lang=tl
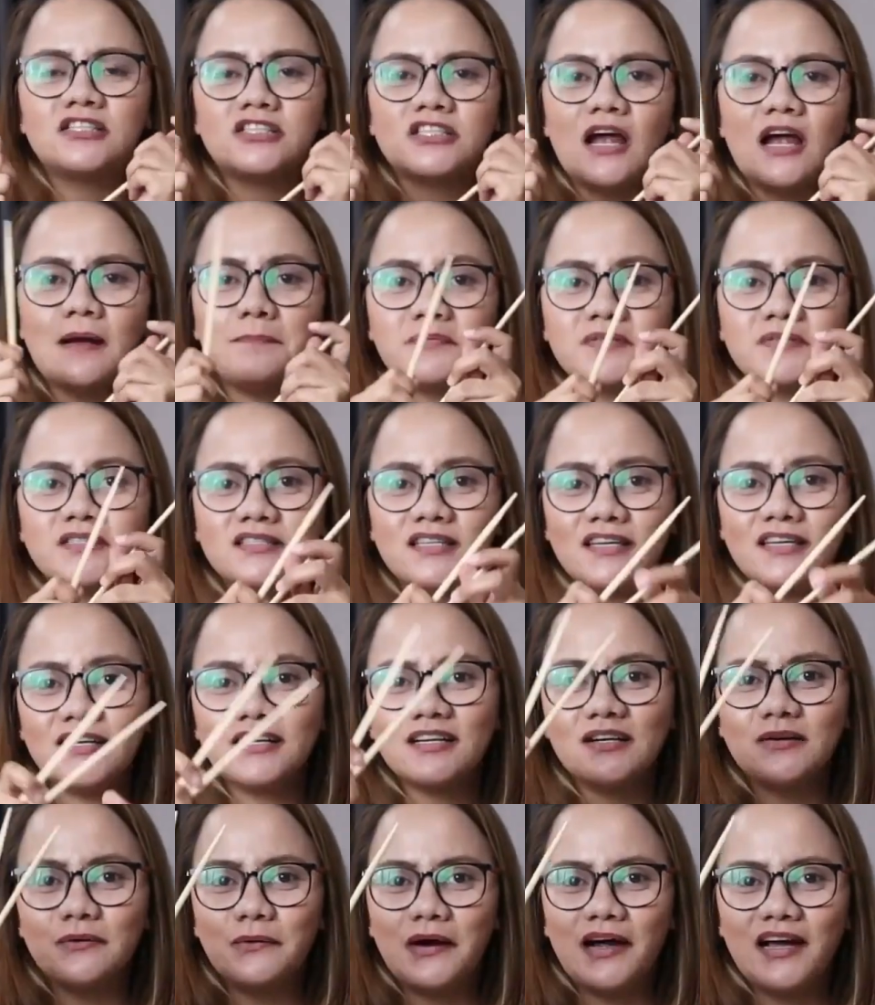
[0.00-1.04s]
Chop
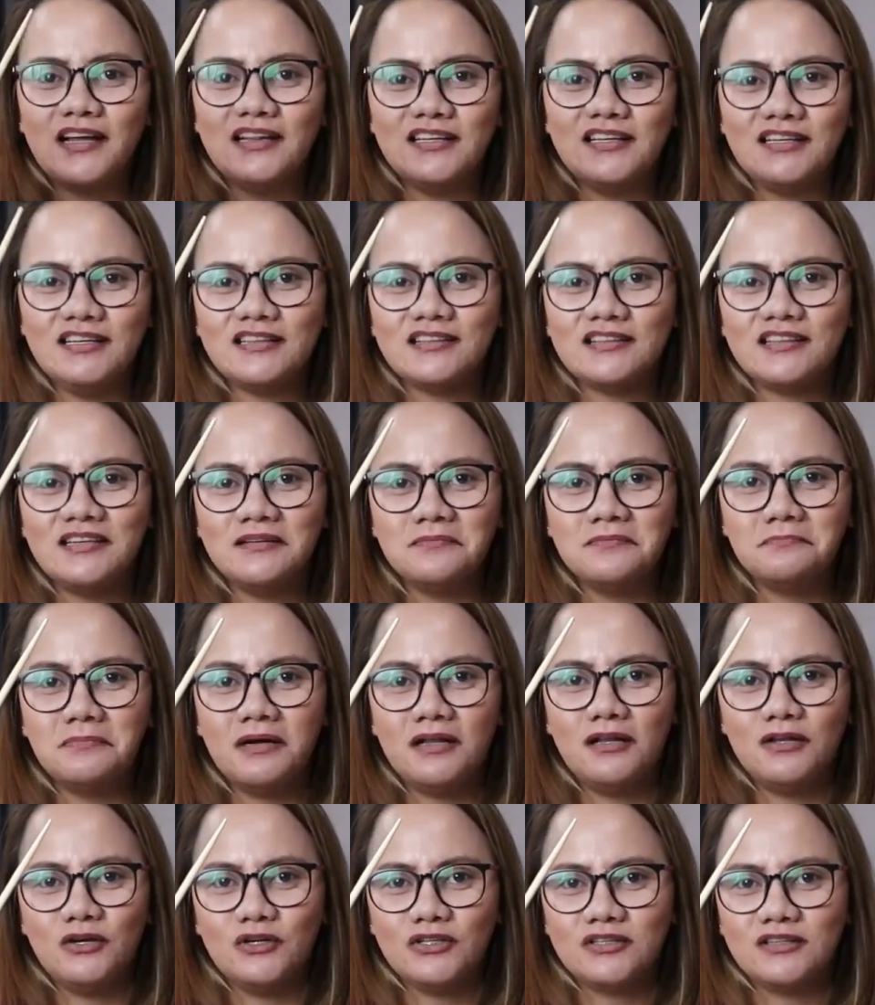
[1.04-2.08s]
steak while eating
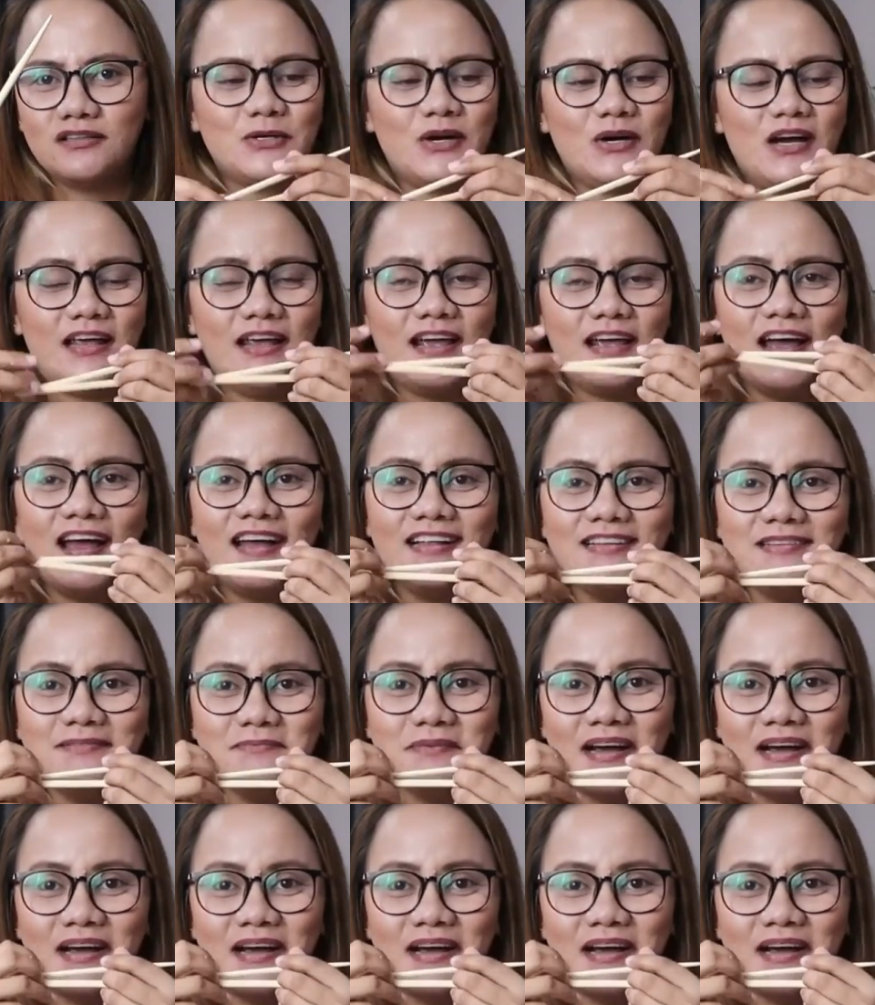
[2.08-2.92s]
balot. So, ayan,